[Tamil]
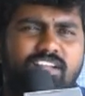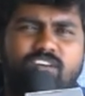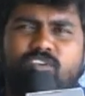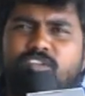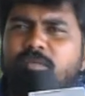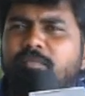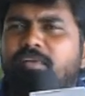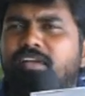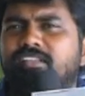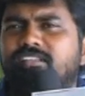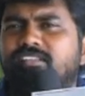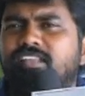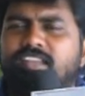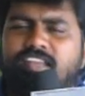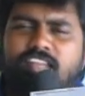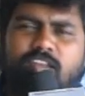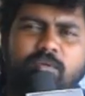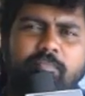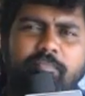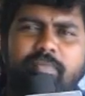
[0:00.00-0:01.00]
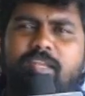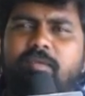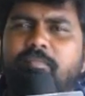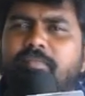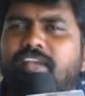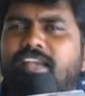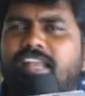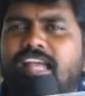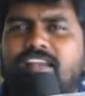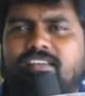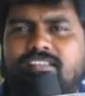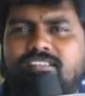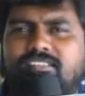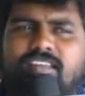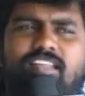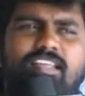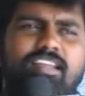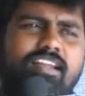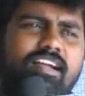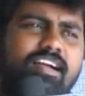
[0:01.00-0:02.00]
கௌதம் மேனன் சார் நிறைய பெரிய பெரிய
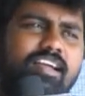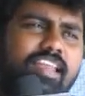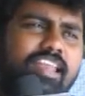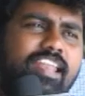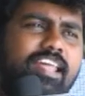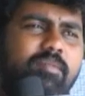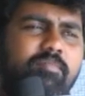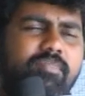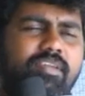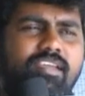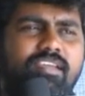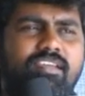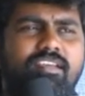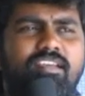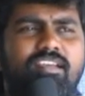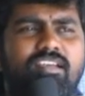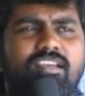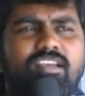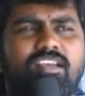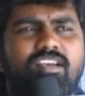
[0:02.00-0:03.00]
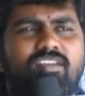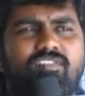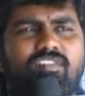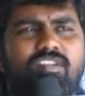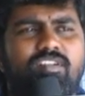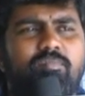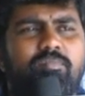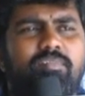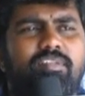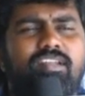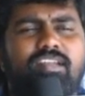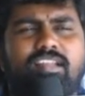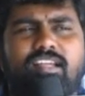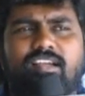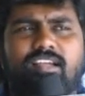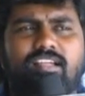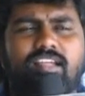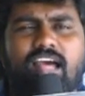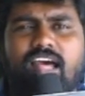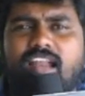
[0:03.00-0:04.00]
டேரக்டர்ஸ்லாம் இருக்காங்க எல்லாருமே ஃபாலோப்பில்
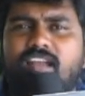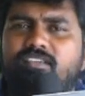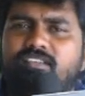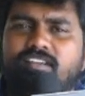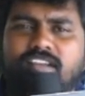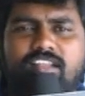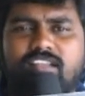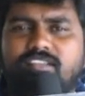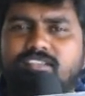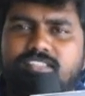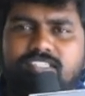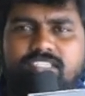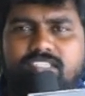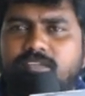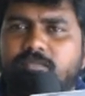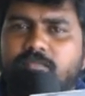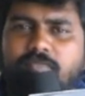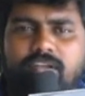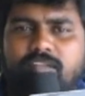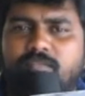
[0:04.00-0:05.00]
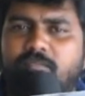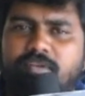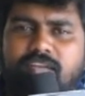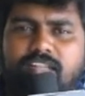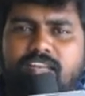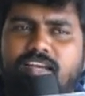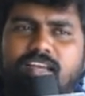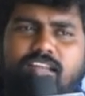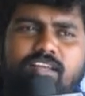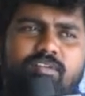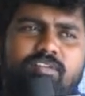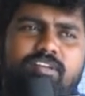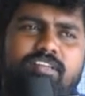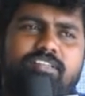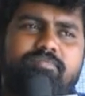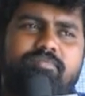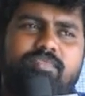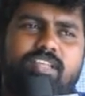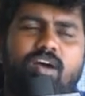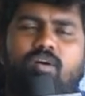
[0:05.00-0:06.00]
இருக்காங்க யார் வேணா வச்சு படம் பண்ணியிருக்கலாம் அவர்
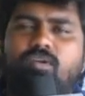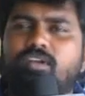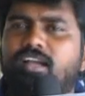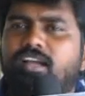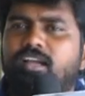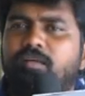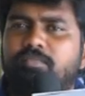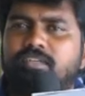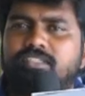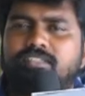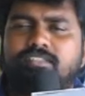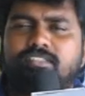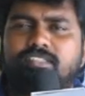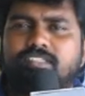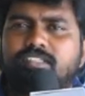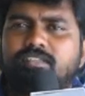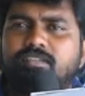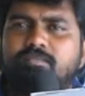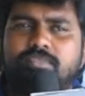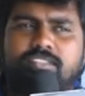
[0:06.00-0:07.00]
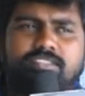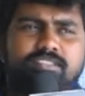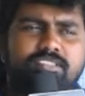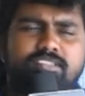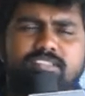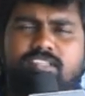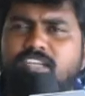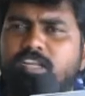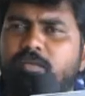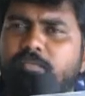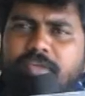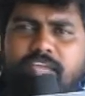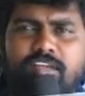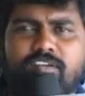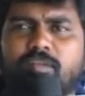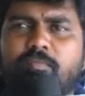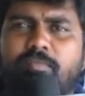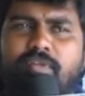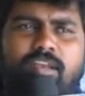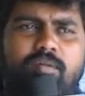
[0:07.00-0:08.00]
அவருக்கான பட்ஜெட்டு பிஸ்னஸ்ன்றப்ப
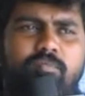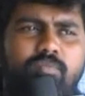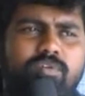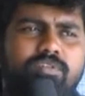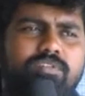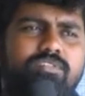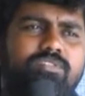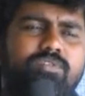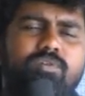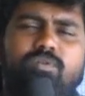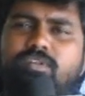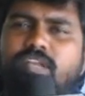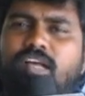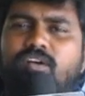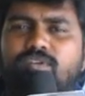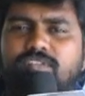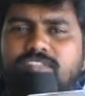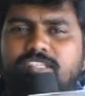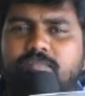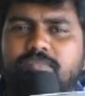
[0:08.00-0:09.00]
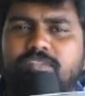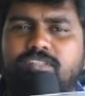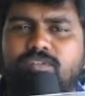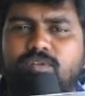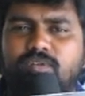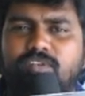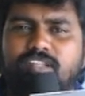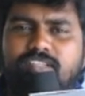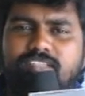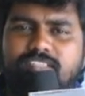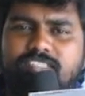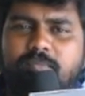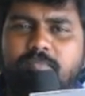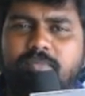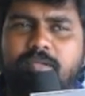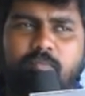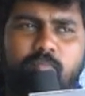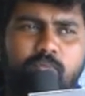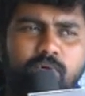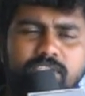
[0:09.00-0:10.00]
எங்கே போய்க்கலாம் போ ஸோ நான் ஒரு ஸ்கிரிப்ட் சொன்னால் அந்த
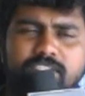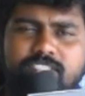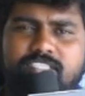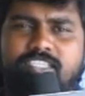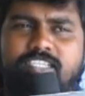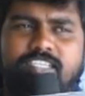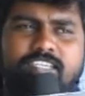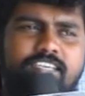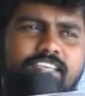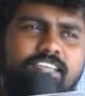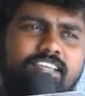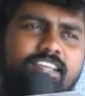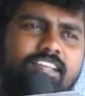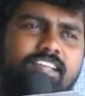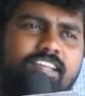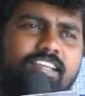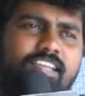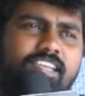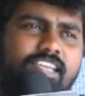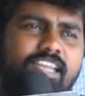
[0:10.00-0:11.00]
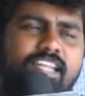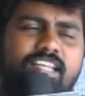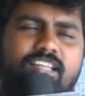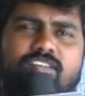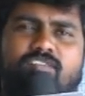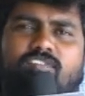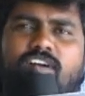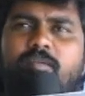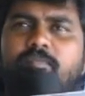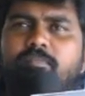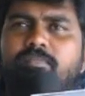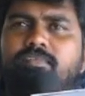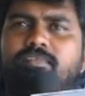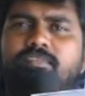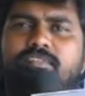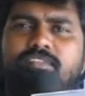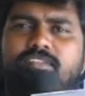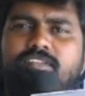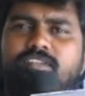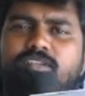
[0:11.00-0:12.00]
ஸ்கிரிப்டை பிடிச்சி எனக்கு வாய்ப்பு
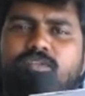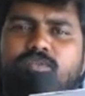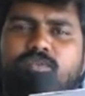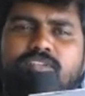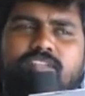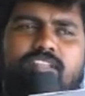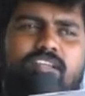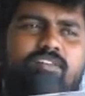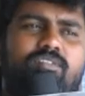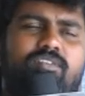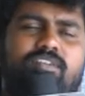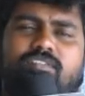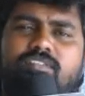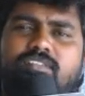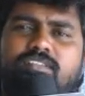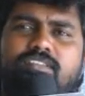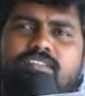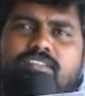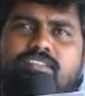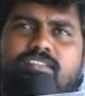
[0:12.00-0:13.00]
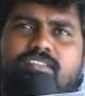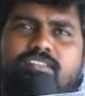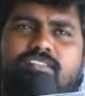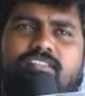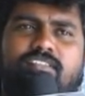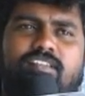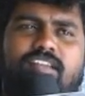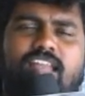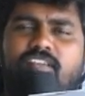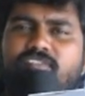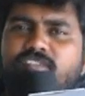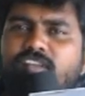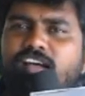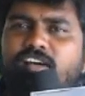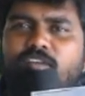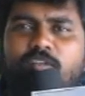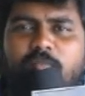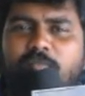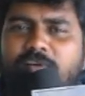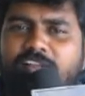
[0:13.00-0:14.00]
கொடுத்த அவருக்கு வந்து லைஃப்
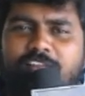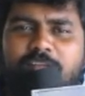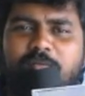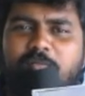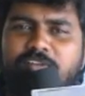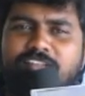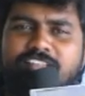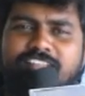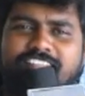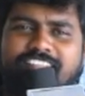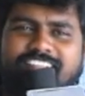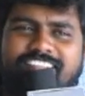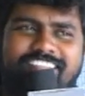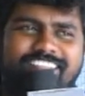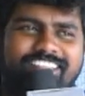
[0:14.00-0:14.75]
லாங் அவரை மறக்க முடியாது